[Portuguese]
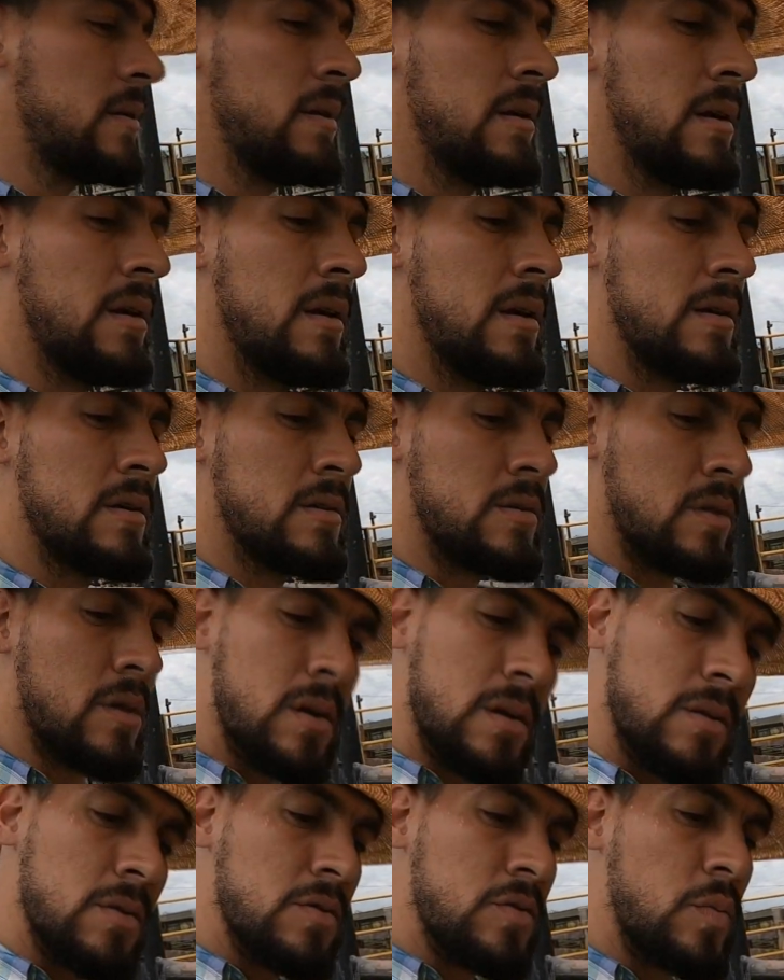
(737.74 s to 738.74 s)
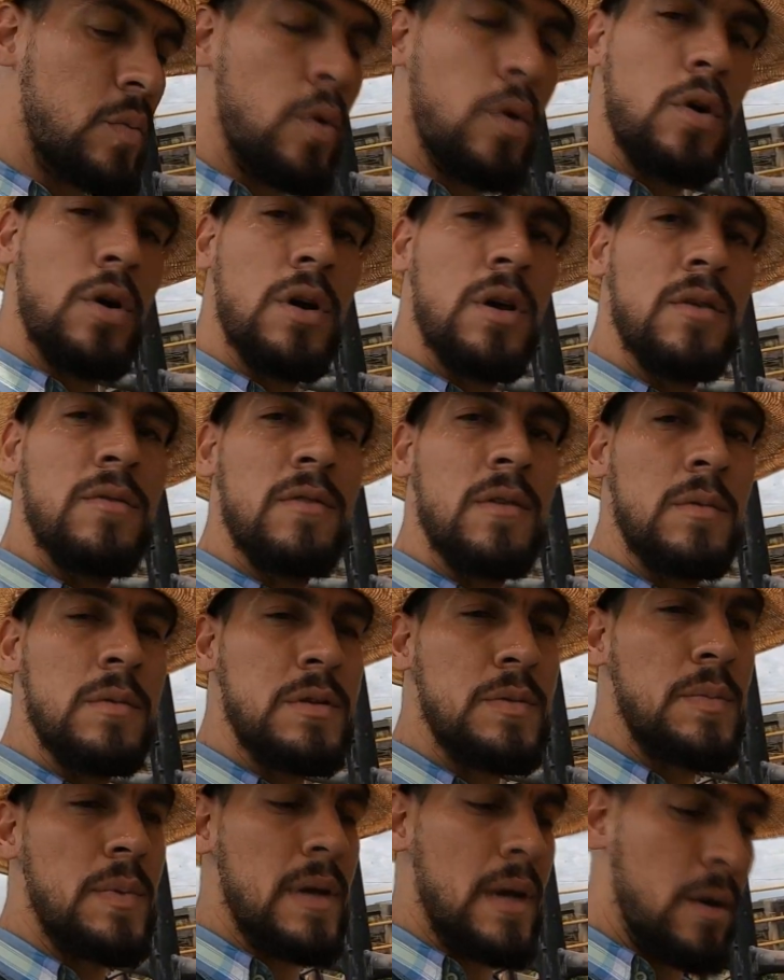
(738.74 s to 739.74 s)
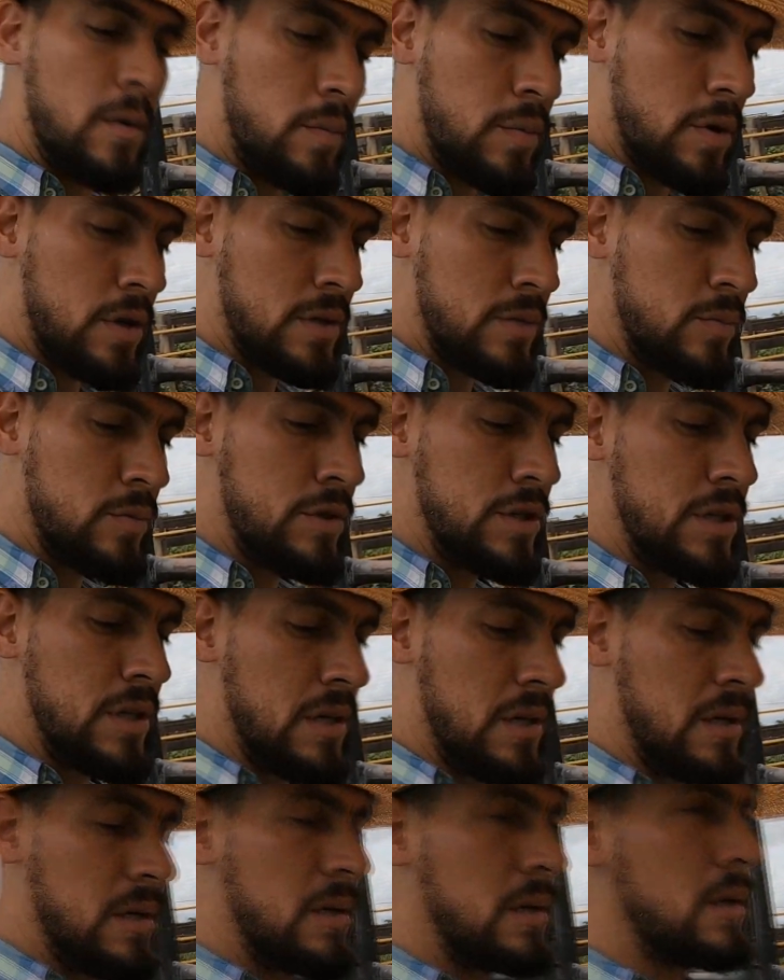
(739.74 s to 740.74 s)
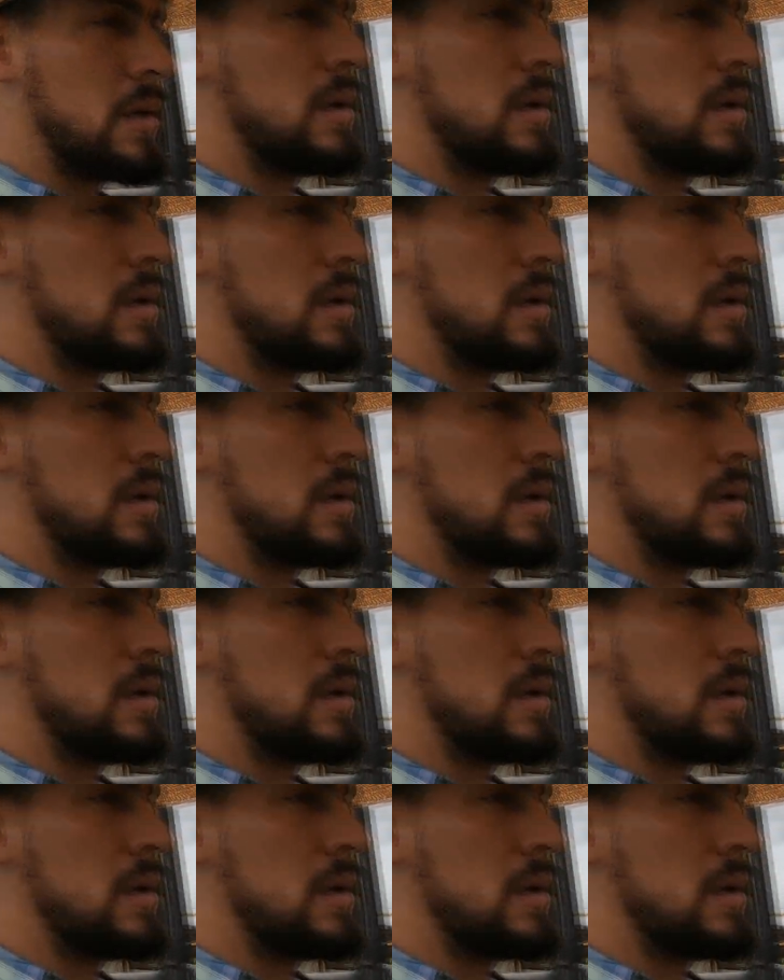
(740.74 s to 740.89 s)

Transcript: E sorte os boi e vamos esperar um próximo dia,